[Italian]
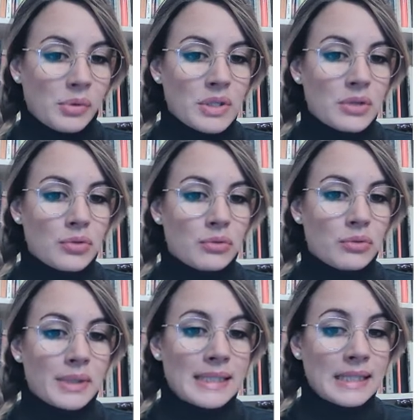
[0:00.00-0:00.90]
diciamo, in
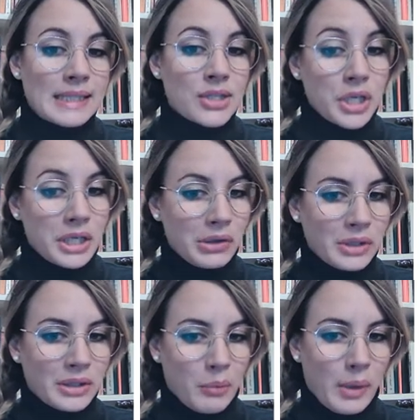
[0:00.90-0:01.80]
senso abbastanza
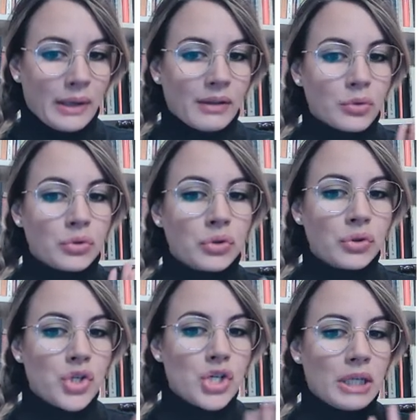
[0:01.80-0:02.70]
generico in tre parti,
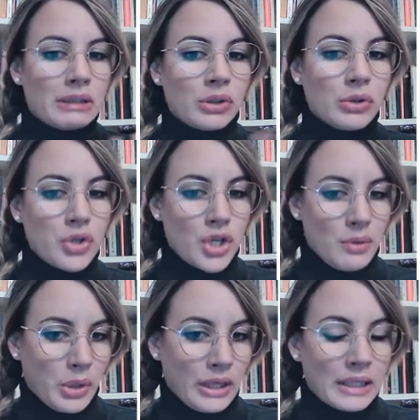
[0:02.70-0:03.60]
ontologia,
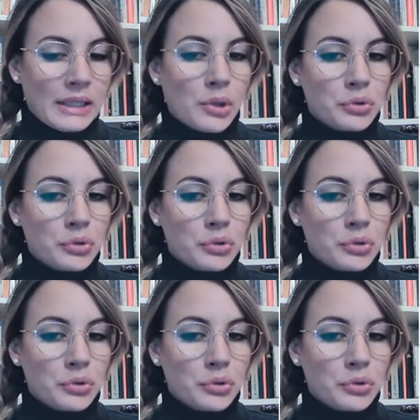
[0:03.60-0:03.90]
teologia e morale.